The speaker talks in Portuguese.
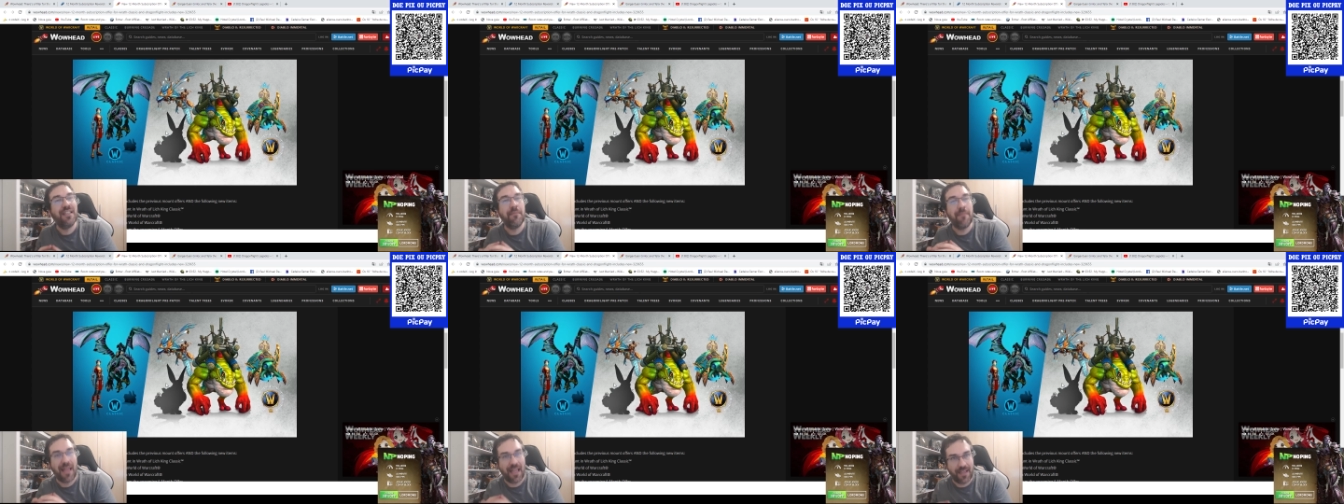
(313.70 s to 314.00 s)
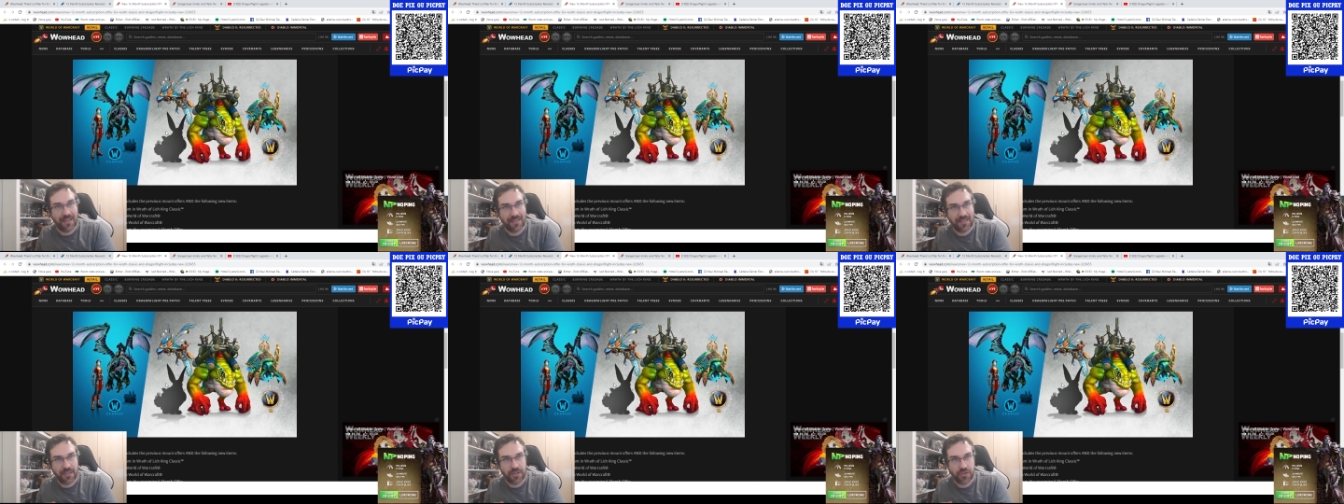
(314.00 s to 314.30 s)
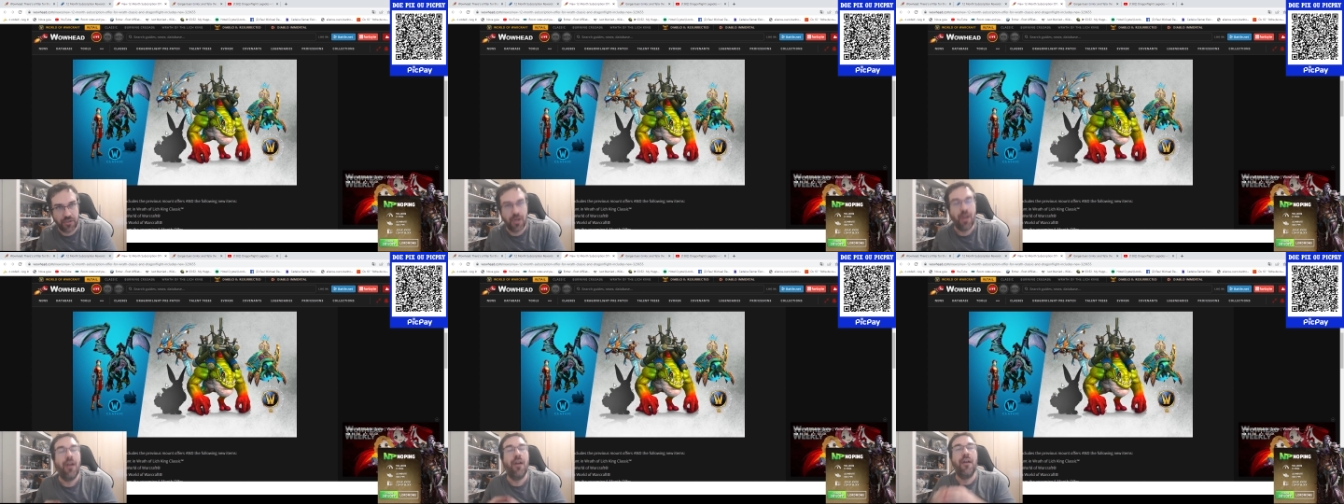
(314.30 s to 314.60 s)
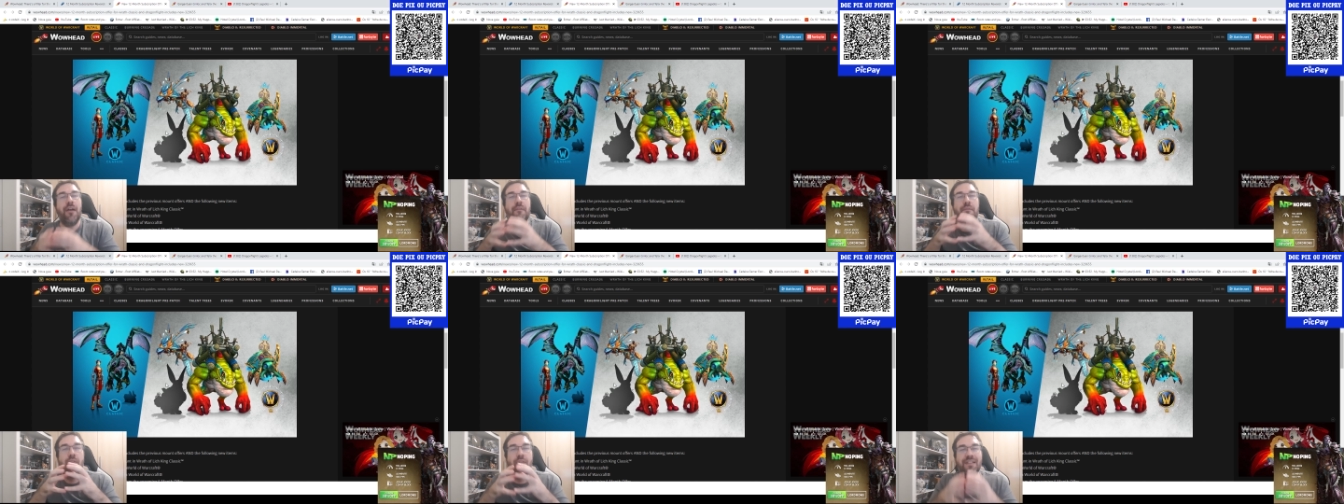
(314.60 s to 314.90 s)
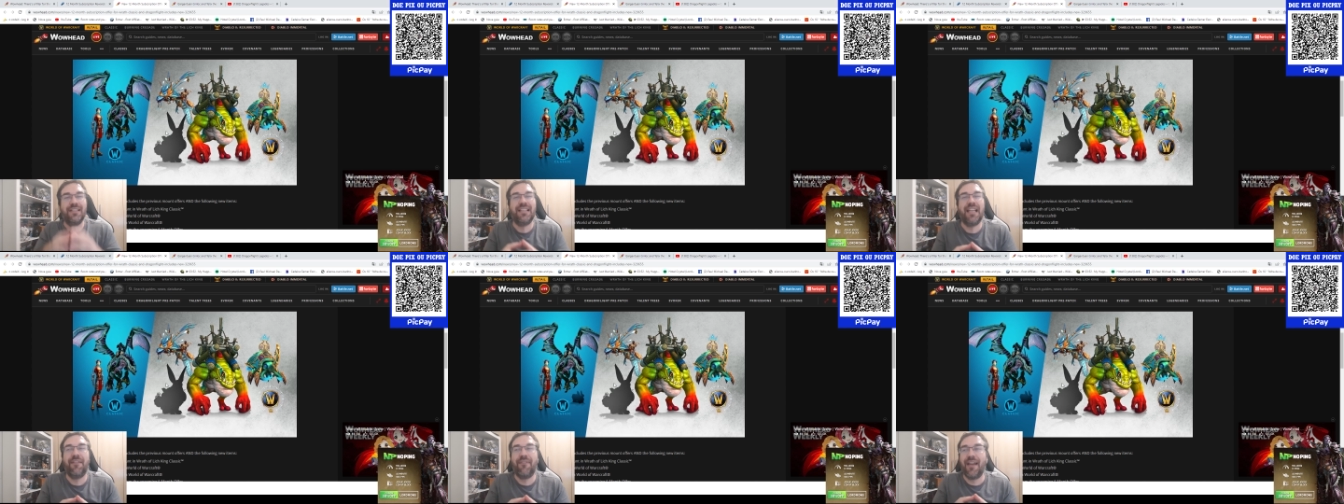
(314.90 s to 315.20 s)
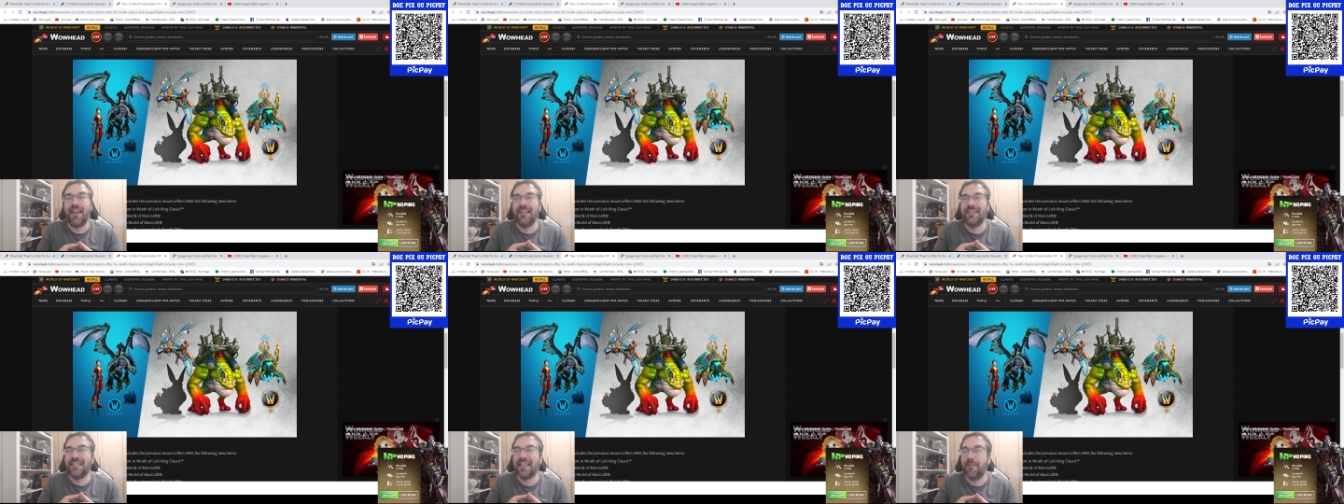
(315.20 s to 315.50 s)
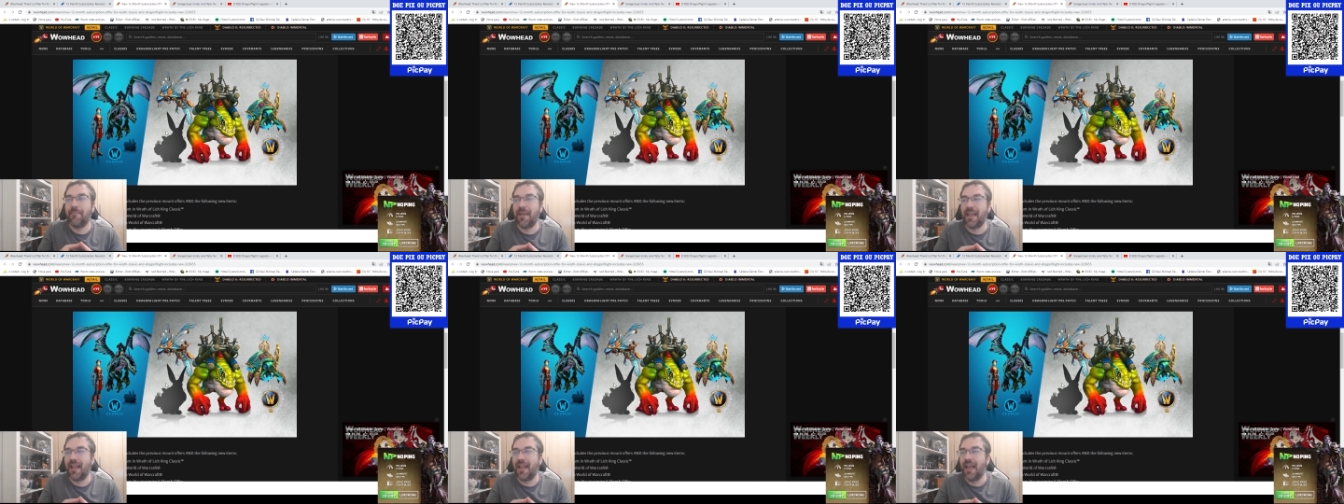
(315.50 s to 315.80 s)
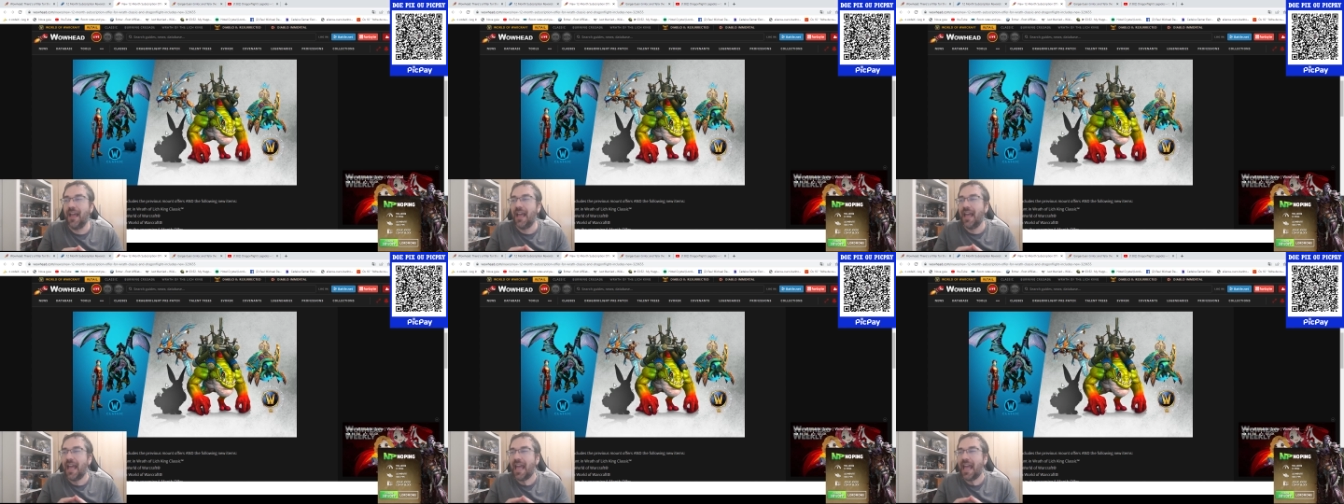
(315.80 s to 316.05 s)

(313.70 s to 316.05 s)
meses, você vai receber